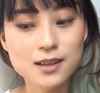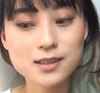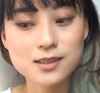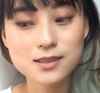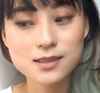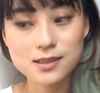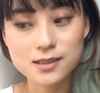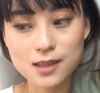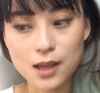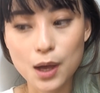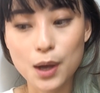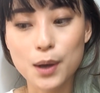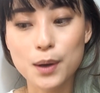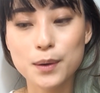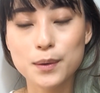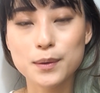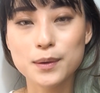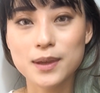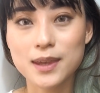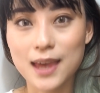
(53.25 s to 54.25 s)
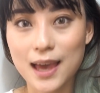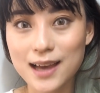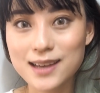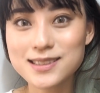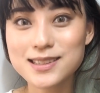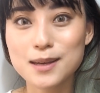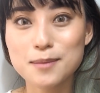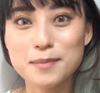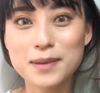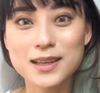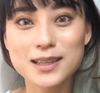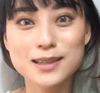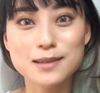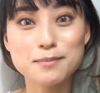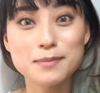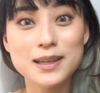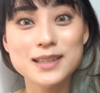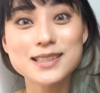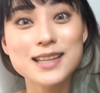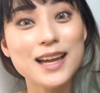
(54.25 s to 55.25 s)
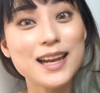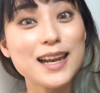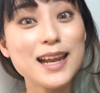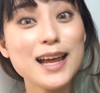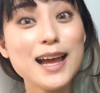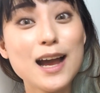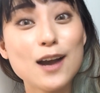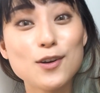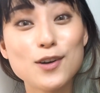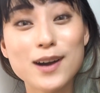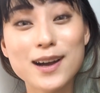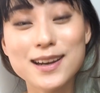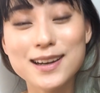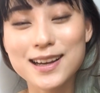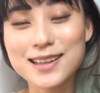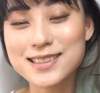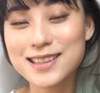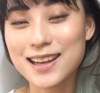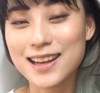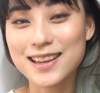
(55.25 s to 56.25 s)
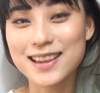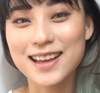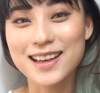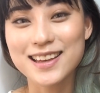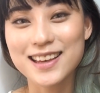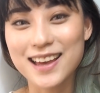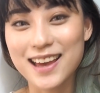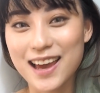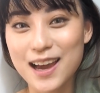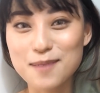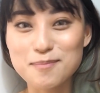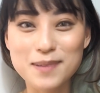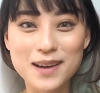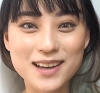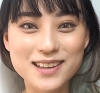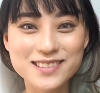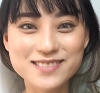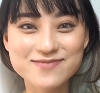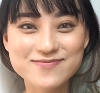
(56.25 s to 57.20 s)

so ya sampai di tempat sana aku akan kasih lihat lagi kayak apa